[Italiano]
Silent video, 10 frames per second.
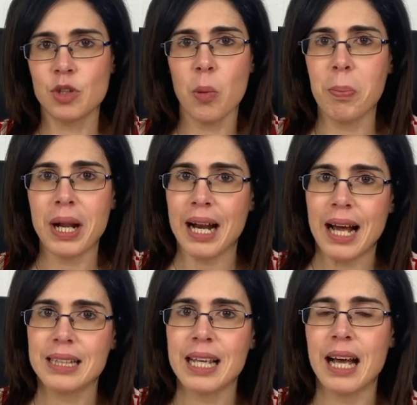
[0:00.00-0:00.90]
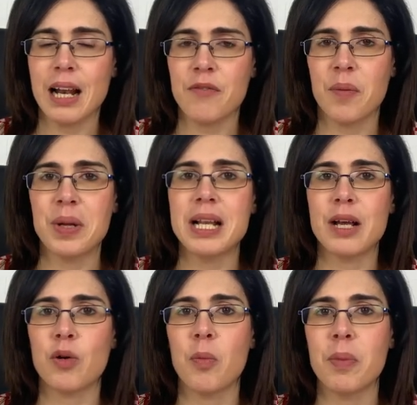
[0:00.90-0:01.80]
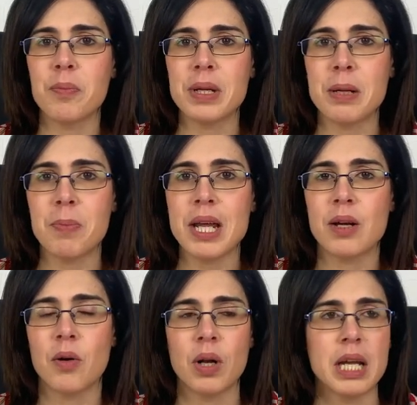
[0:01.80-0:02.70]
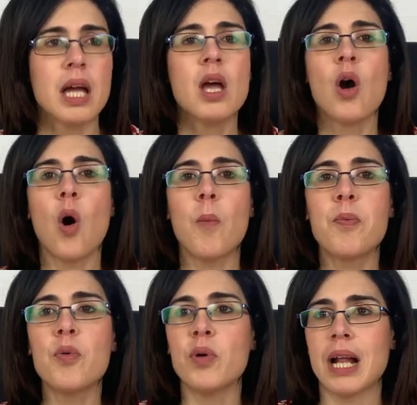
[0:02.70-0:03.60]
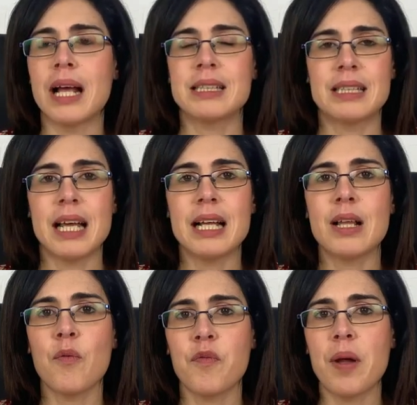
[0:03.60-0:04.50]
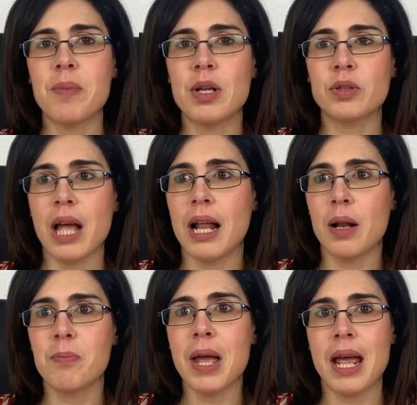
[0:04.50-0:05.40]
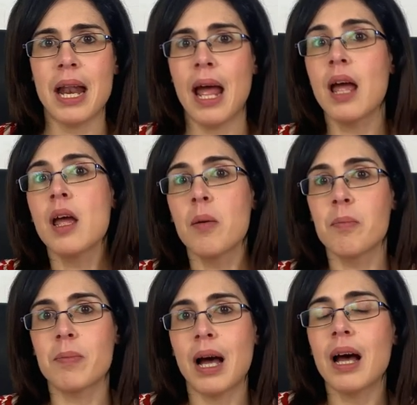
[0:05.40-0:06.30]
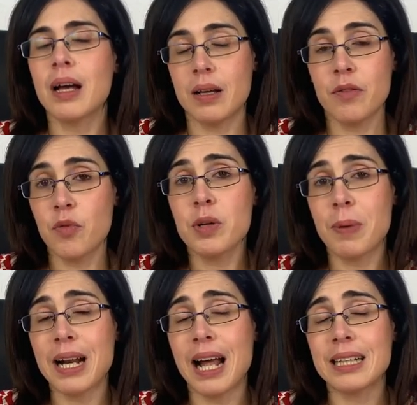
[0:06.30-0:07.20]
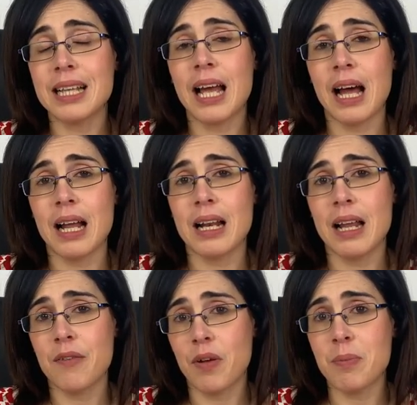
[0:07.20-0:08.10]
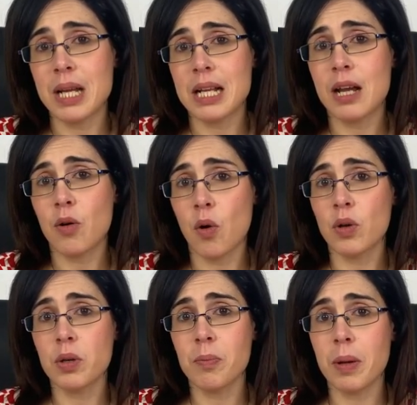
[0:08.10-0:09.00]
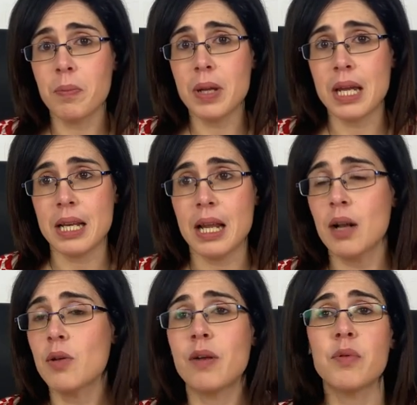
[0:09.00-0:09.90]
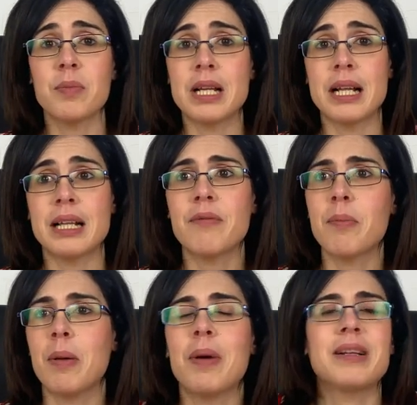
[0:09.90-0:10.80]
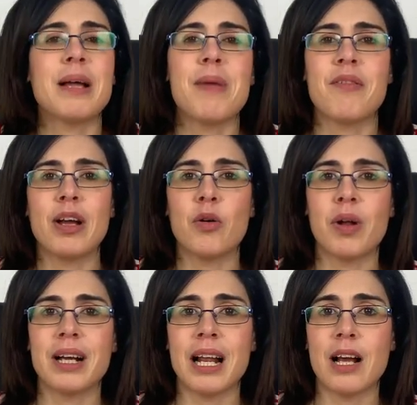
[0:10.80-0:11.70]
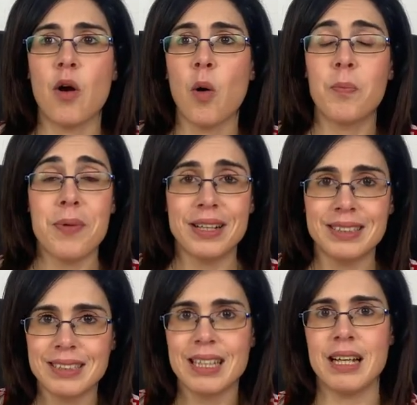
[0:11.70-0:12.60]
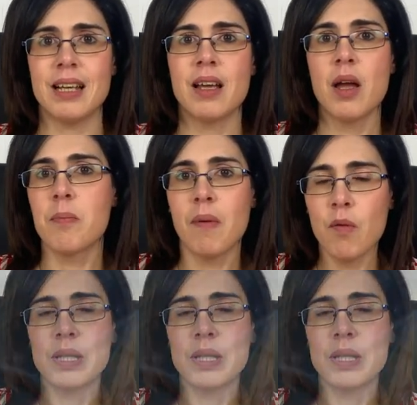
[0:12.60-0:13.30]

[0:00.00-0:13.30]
non parlate alle famiglie con bambini piccoli, oppure siete un family hotel, bene, ma eh, voi parlate alle famiglie con bambini. Allora voi mi direte, vabbè, ma da me vengono anche le coppie. Sì, ma